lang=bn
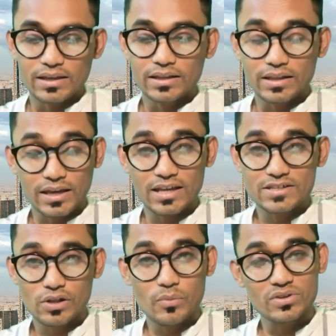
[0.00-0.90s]
লেখা ছিল
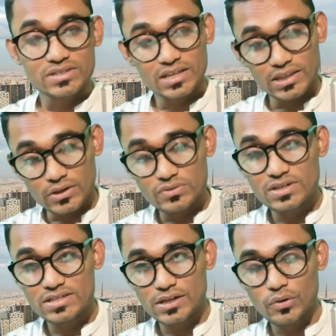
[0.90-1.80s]
এবং যে নিউজটি
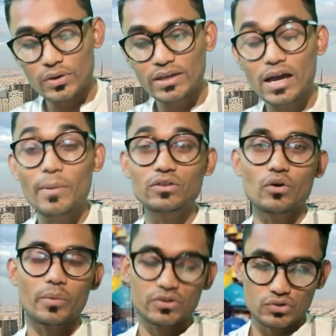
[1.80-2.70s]
ছিল ইকামা
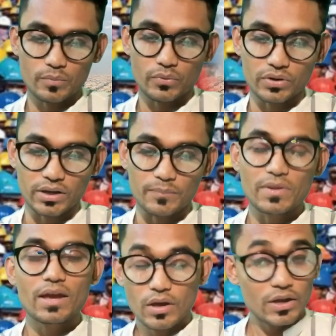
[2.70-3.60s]
নবায়ন সম্পর্কে
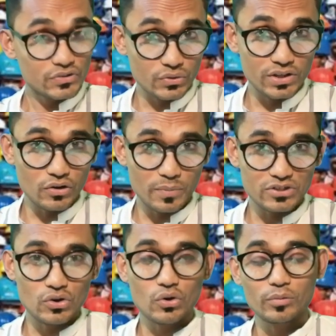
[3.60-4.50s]
সৌদি আরবের
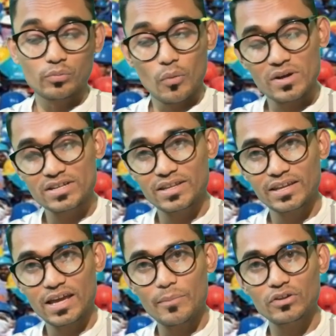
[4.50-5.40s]
সকল প্রবাসীদের
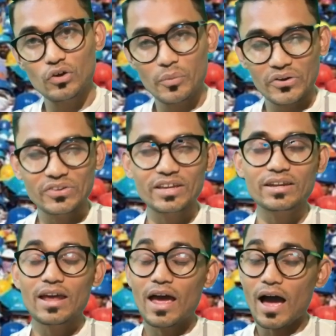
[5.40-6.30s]
ইকামা নবায়নের
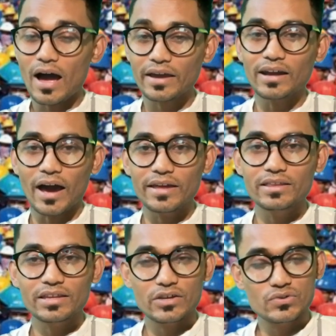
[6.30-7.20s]
আগের আইন
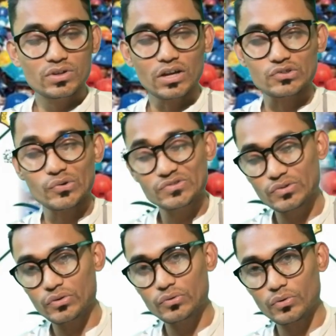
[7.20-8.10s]
কিছুটা
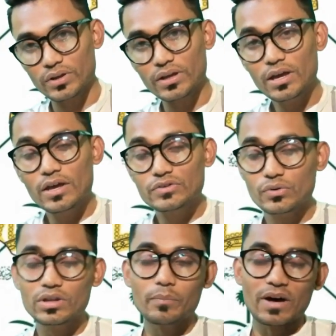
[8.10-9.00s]
সংস্করণ করে
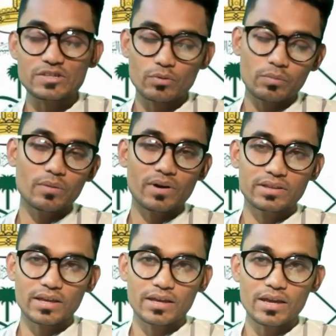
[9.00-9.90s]
সৌদি পাসপোর্ট বিভাগ
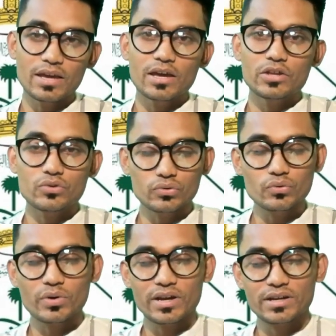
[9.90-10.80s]
থেকে নতুন
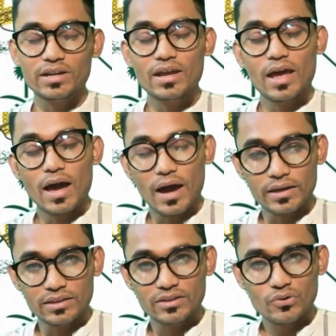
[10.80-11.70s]
করে একটি
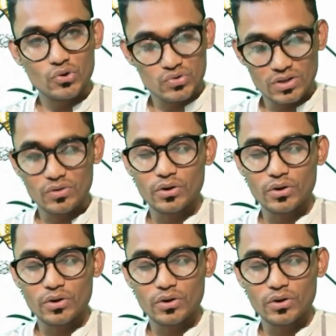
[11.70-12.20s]
আইন ঘোষণা করা